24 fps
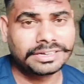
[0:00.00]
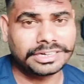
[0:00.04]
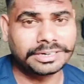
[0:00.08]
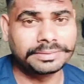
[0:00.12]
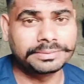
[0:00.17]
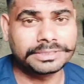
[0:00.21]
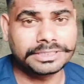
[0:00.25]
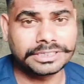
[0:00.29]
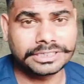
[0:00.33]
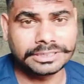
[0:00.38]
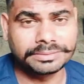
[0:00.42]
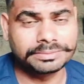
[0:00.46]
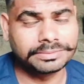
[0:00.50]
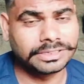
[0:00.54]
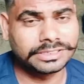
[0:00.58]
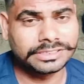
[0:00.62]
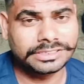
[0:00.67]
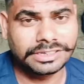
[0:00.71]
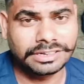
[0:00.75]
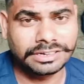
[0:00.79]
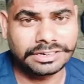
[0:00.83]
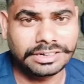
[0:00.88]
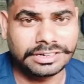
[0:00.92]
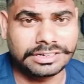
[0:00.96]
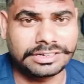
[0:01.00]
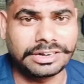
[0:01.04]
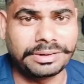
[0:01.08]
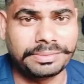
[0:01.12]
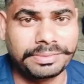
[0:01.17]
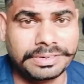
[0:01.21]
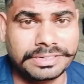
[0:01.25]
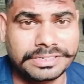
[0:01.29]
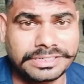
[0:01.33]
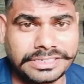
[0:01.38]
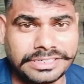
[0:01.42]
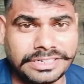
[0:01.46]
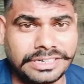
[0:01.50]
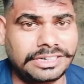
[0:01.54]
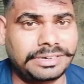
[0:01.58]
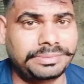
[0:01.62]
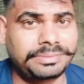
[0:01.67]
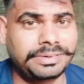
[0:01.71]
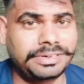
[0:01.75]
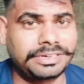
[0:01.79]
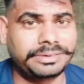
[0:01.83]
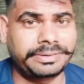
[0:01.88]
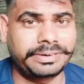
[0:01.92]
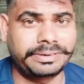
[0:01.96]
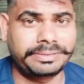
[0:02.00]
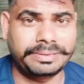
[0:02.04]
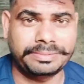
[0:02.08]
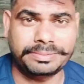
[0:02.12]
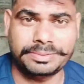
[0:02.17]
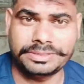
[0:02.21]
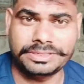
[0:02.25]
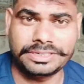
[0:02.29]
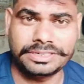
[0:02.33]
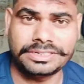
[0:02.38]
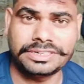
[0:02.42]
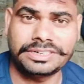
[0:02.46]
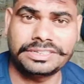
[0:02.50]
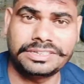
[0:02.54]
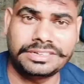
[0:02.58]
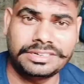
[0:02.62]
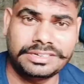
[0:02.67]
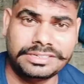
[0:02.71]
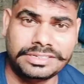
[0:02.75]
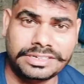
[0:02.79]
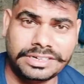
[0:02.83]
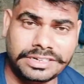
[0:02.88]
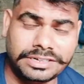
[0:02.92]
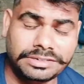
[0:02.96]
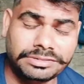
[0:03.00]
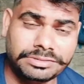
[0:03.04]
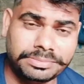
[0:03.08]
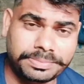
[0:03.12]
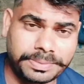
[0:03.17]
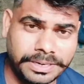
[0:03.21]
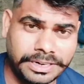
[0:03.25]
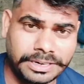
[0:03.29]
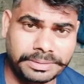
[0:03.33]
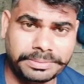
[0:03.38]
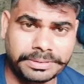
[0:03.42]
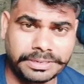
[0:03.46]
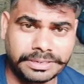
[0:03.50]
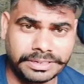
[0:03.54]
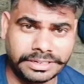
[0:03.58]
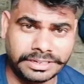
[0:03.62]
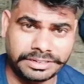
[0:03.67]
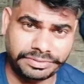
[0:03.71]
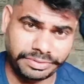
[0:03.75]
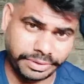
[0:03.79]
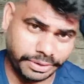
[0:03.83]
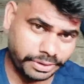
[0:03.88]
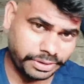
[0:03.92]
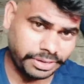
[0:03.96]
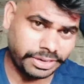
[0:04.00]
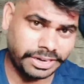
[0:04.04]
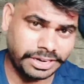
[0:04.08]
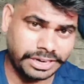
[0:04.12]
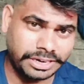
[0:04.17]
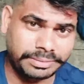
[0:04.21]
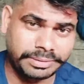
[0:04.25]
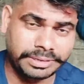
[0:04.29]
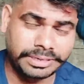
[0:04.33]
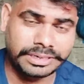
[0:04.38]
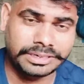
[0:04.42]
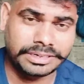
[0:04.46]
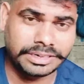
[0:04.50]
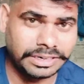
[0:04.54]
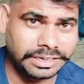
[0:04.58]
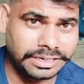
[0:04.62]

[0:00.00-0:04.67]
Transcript: कम से कम दस दिन का कमेंट्स है कमेंट के बारे में आपको जानकारी देने जा रहा हूँ पहले भी एक वीडियो डाला मैंने